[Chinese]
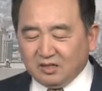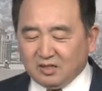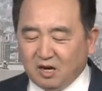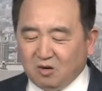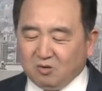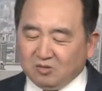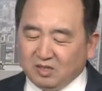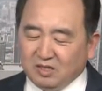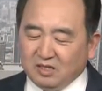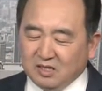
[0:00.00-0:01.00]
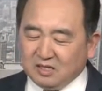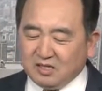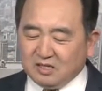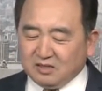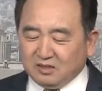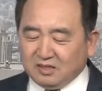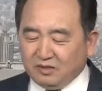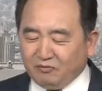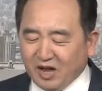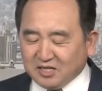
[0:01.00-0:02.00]
叫因应
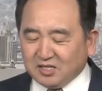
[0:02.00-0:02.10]
及反